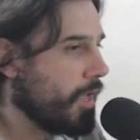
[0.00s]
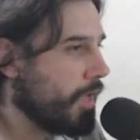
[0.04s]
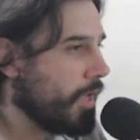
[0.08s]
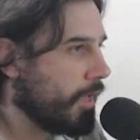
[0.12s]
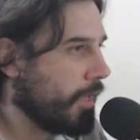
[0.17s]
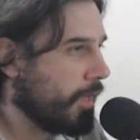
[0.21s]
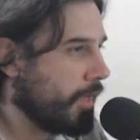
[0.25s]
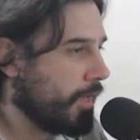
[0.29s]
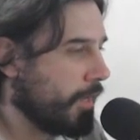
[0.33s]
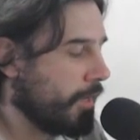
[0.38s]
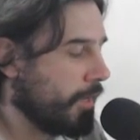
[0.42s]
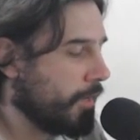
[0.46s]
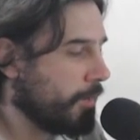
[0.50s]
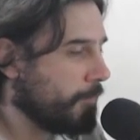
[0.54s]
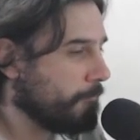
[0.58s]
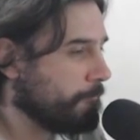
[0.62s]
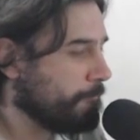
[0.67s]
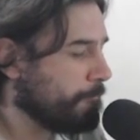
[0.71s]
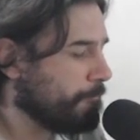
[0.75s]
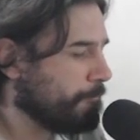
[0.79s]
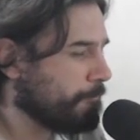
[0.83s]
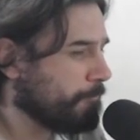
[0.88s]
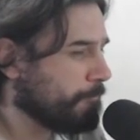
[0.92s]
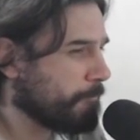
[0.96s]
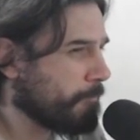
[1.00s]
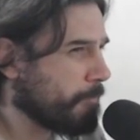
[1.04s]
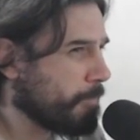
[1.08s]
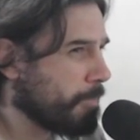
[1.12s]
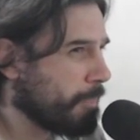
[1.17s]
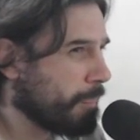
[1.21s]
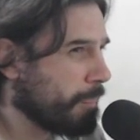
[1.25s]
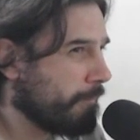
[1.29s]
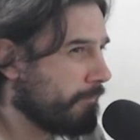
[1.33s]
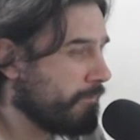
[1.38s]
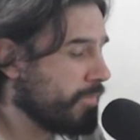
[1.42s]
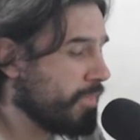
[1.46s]
Eh,
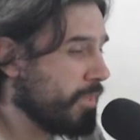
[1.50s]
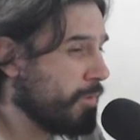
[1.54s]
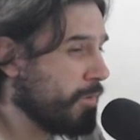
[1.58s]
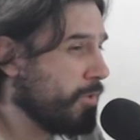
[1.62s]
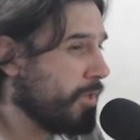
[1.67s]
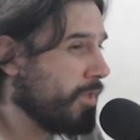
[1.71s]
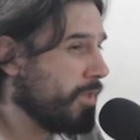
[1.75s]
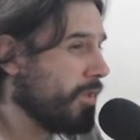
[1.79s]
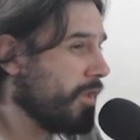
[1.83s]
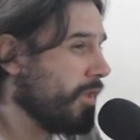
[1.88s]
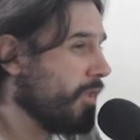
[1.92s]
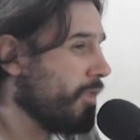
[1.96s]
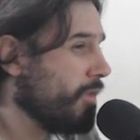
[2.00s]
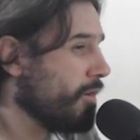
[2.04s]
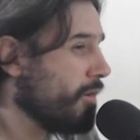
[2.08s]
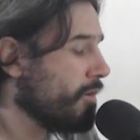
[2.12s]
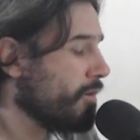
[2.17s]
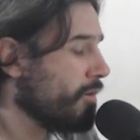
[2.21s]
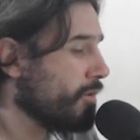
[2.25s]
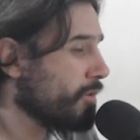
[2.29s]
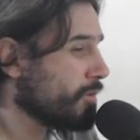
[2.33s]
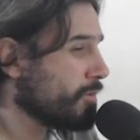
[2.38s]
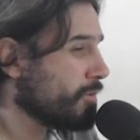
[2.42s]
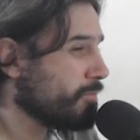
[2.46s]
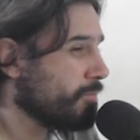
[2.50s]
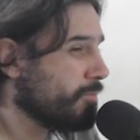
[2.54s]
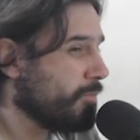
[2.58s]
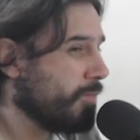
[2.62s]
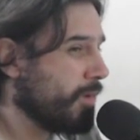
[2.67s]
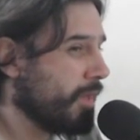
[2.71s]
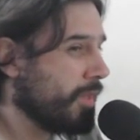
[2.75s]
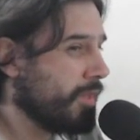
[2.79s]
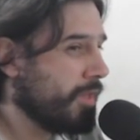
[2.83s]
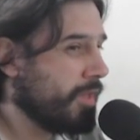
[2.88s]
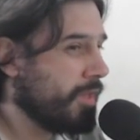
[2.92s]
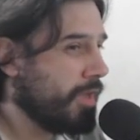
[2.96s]
Divididos
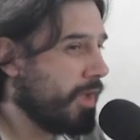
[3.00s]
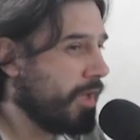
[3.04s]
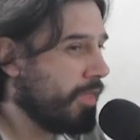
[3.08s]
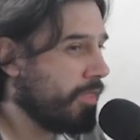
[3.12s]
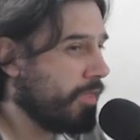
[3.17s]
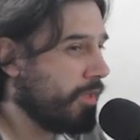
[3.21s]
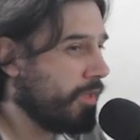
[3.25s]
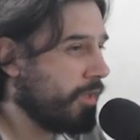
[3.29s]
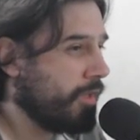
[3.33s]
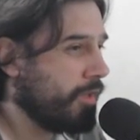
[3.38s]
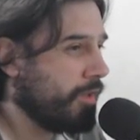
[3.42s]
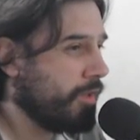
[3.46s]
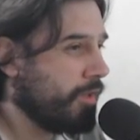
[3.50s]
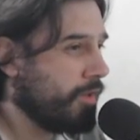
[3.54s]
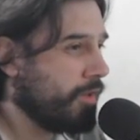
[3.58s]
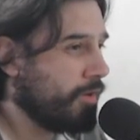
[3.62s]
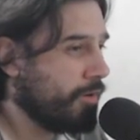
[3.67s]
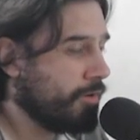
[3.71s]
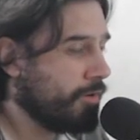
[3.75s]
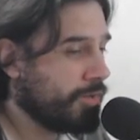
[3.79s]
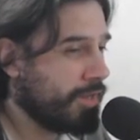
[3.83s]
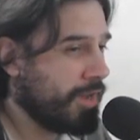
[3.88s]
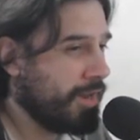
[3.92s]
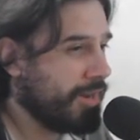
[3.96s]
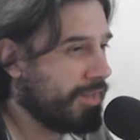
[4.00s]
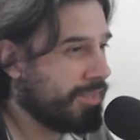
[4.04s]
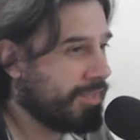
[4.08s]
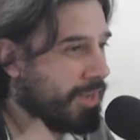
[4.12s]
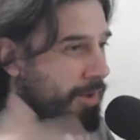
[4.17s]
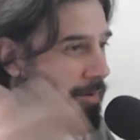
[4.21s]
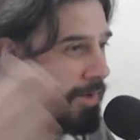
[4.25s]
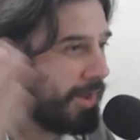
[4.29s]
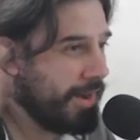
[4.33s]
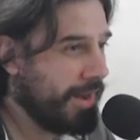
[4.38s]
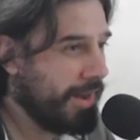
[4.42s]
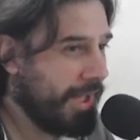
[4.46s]
venía de otra
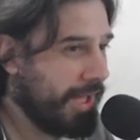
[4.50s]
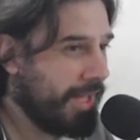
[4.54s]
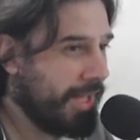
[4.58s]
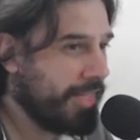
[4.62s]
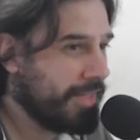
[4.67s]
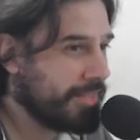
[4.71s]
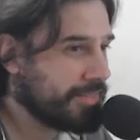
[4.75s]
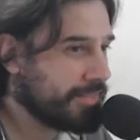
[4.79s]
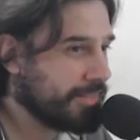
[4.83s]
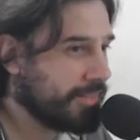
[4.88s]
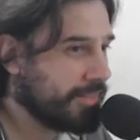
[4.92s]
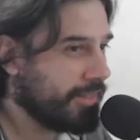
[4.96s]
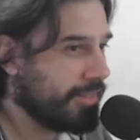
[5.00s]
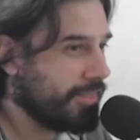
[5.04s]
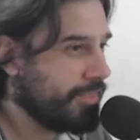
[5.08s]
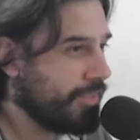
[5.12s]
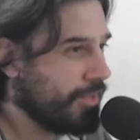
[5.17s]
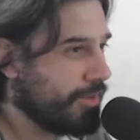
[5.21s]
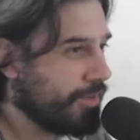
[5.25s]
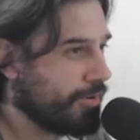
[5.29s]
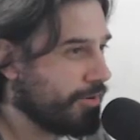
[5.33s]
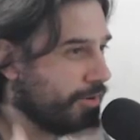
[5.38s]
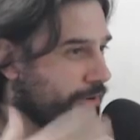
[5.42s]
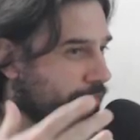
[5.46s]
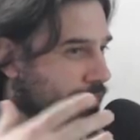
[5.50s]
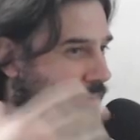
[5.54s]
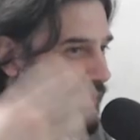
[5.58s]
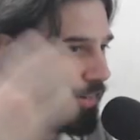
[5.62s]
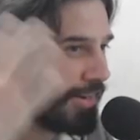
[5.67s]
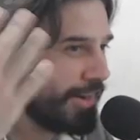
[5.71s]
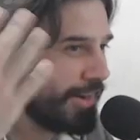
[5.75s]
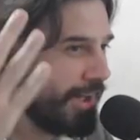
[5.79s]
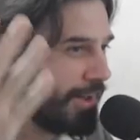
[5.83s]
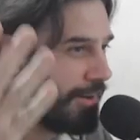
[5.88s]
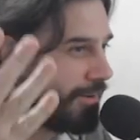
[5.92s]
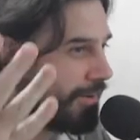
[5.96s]
letra balada, ese disco
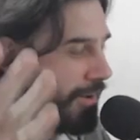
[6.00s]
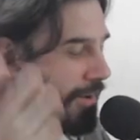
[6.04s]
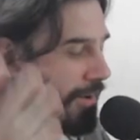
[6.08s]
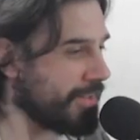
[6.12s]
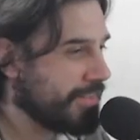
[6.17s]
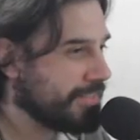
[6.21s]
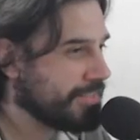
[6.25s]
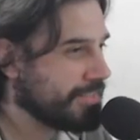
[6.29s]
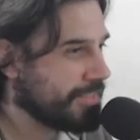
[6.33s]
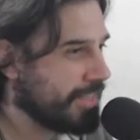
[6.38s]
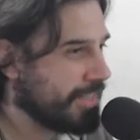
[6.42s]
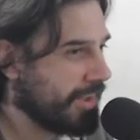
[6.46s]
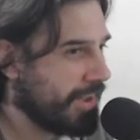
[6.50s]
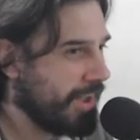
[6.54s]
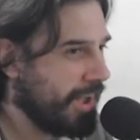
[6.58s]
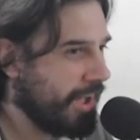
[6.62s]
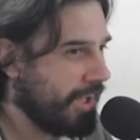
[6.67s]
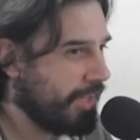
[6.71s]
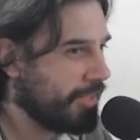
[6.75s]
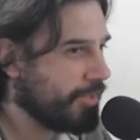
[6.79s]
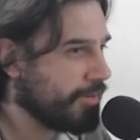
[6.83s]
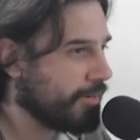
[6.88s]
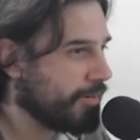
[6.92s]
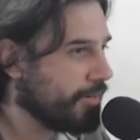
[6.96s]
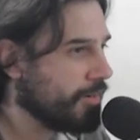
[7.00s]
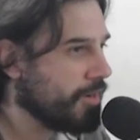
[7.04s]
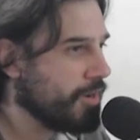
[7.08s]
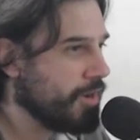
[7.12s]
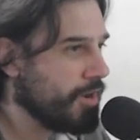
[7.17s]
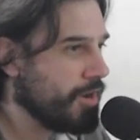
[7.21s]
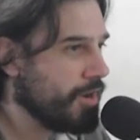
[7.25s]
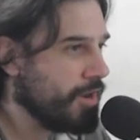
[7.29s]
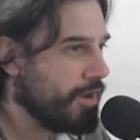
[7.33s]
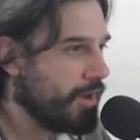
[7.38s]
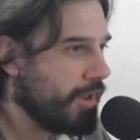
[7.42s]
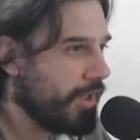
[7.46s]
raro que habían sacado,
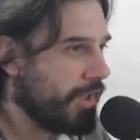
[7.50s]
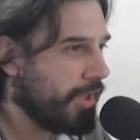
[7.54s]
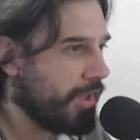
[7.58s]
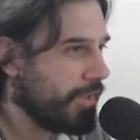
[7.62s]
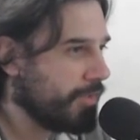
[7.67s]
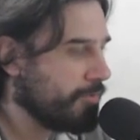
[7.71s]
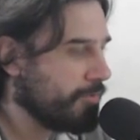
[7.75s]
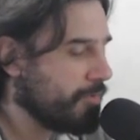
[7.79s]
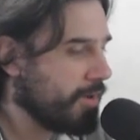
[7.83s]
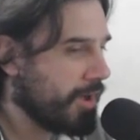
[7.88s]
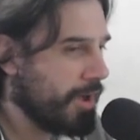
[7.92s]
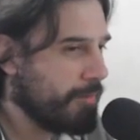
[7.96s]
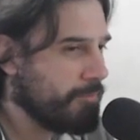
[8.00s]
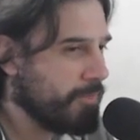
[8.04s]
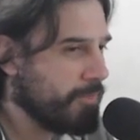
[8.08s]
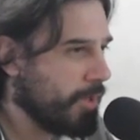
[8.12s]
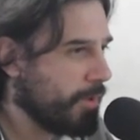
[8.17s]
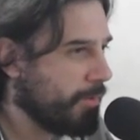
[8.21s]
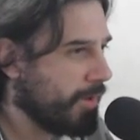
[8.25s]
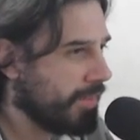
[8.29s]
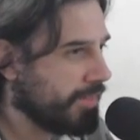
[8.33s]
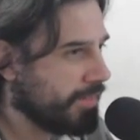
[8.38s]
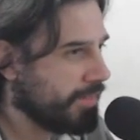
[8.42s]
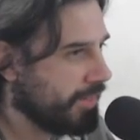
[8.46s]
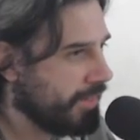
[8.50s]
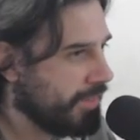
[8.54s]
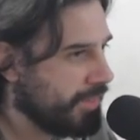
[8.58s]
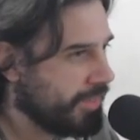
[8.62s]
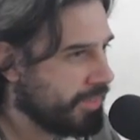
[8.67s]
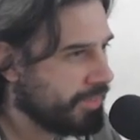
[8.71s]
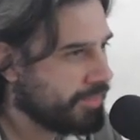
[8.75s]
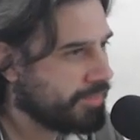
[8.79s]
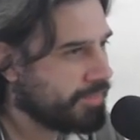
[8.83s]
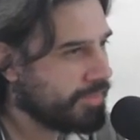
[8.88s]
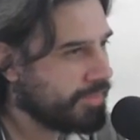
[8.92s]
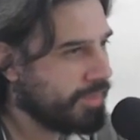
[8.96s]
en un cambio de
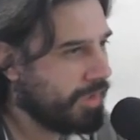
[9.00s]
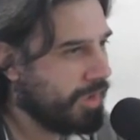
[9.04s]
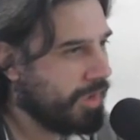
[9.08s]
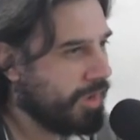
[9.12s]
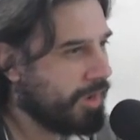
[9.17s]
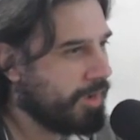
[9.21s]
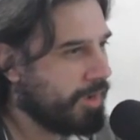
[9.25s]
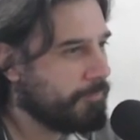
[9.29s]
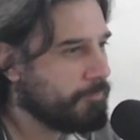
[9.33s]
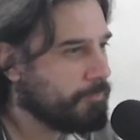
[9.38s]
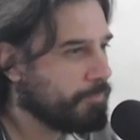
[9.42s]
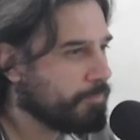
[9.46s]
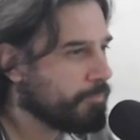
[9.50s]
baterista.